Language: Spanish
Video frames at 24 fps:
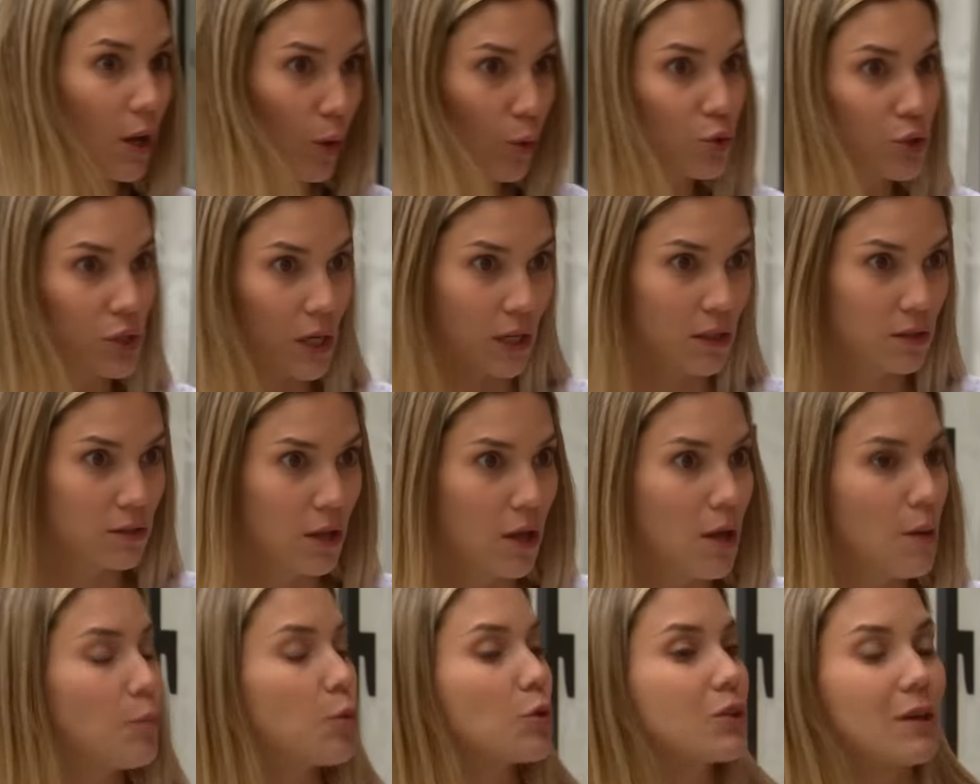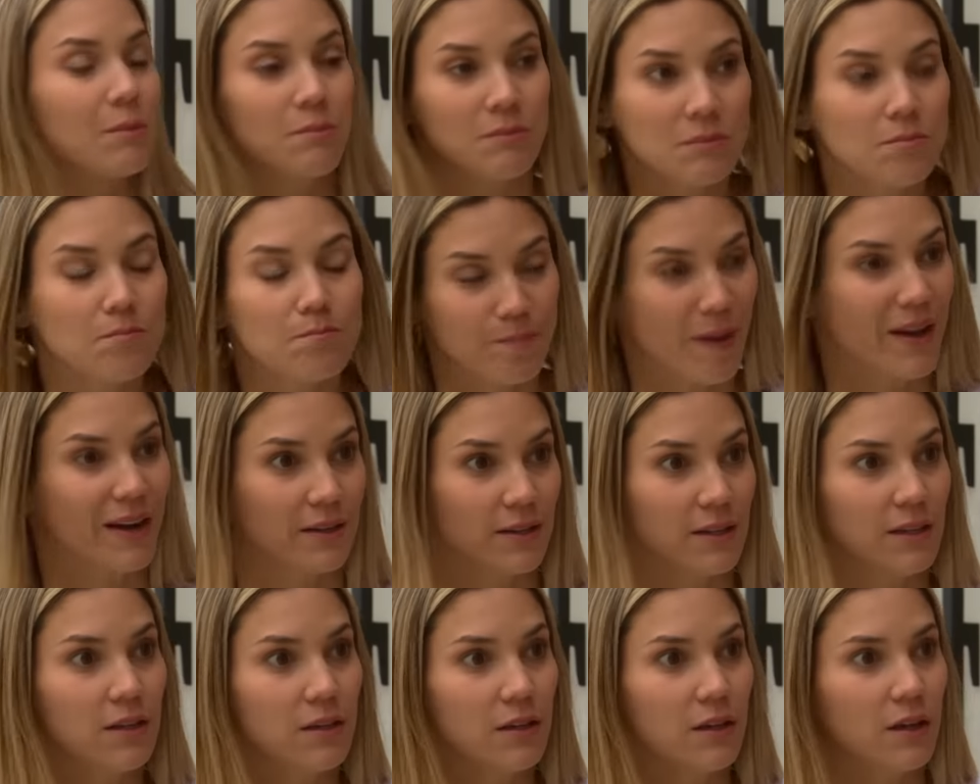Escucha, porque
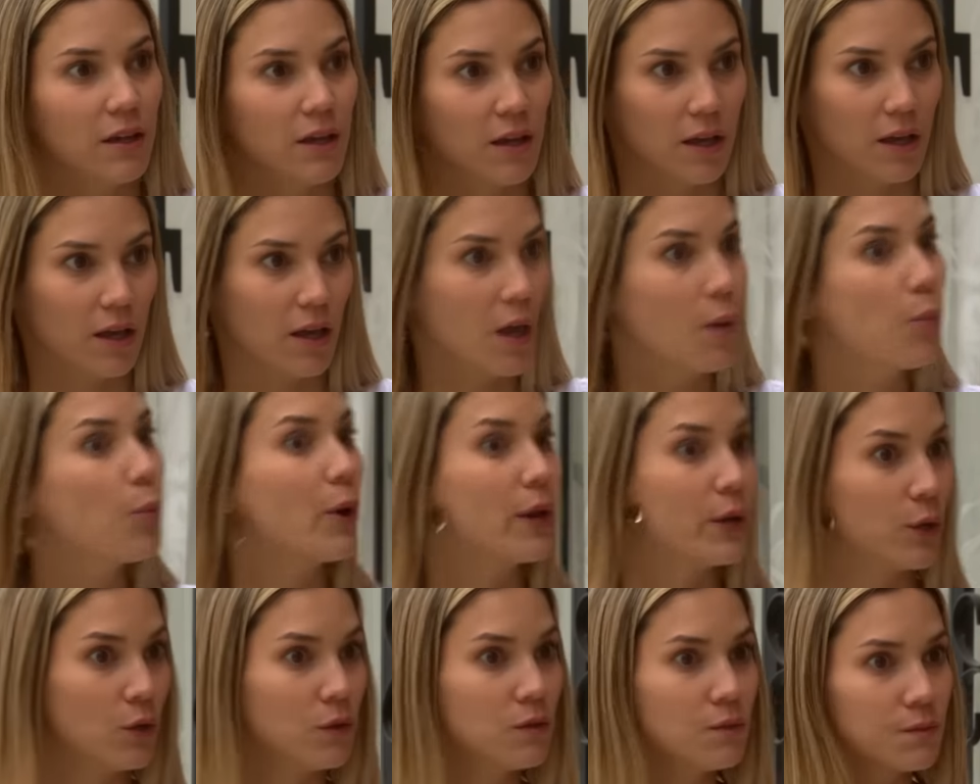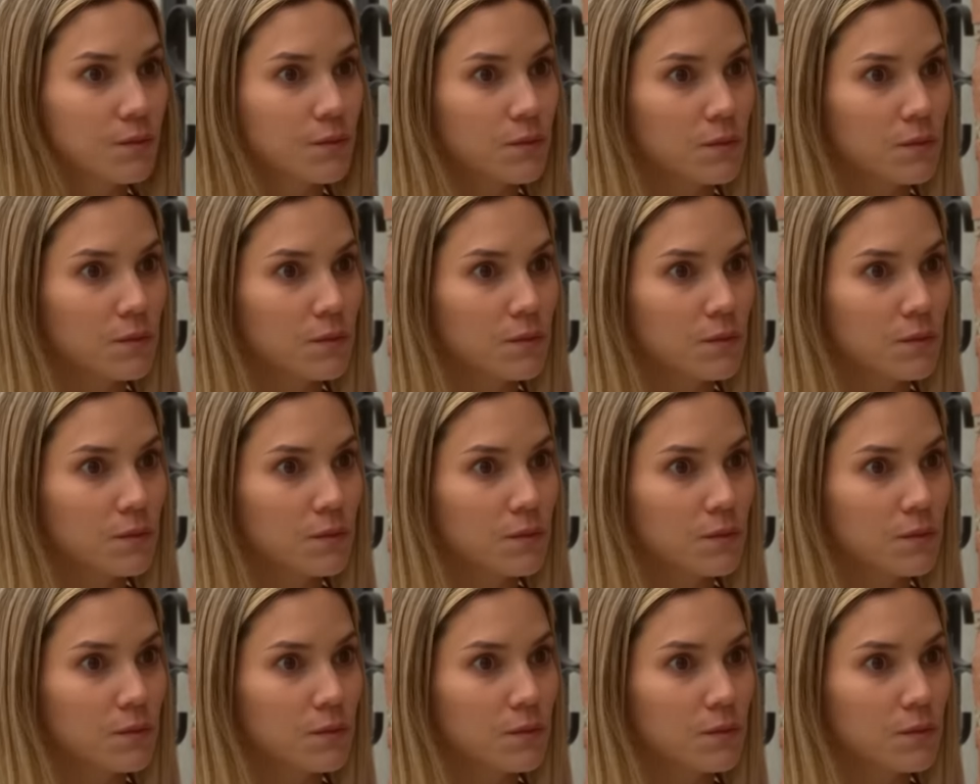Bernie es bueno,